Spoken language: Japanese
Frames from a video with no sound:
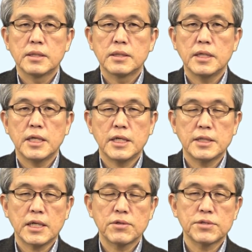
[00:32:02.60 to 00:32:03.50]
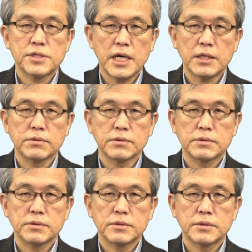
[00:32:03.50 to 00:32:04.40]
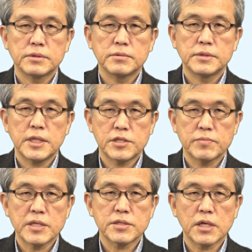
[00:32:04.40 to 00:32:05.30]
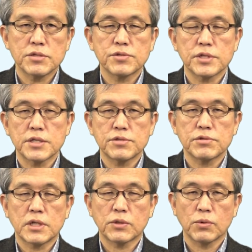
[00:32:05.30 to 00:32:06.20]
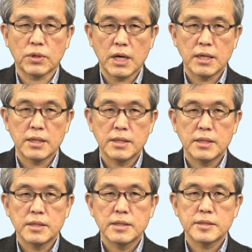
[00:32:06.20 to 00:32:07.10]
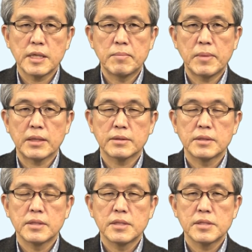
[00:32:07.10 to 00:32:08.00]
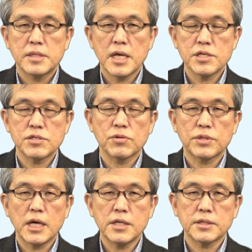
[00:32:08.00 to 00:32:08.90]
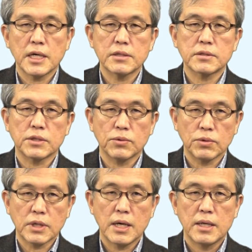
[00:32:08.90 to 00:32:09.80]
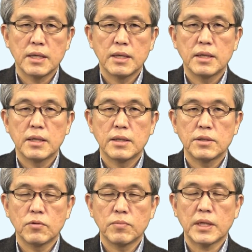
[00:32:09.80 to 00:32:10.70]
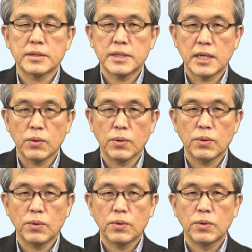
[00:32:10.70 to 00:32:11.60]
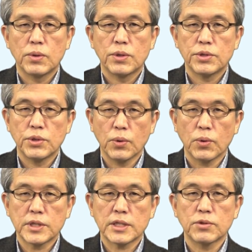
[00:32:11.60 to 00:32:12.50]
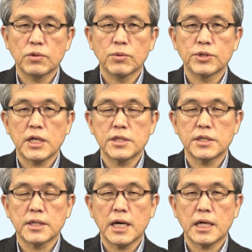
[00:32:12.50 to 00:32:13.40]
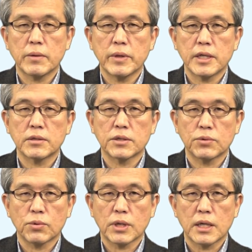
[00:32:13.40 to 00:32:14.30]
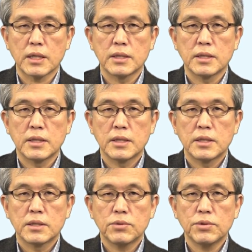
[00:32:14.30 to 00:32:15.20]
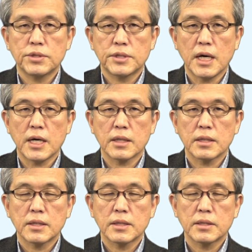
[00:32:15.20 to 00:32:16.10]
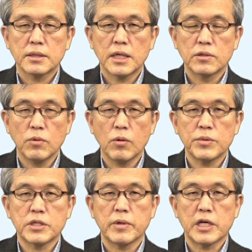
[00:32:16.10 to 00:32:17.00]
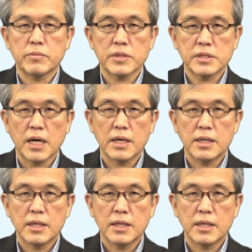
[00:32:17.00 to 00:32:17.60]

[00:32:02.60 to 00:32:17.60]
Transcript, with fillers: 丁寧体のスタイルデスマスが出現するかどうか3番テ天スの対立があるかどうか4番だろうようなどのモダリティが現れるかどうかといった点を見てまいりました。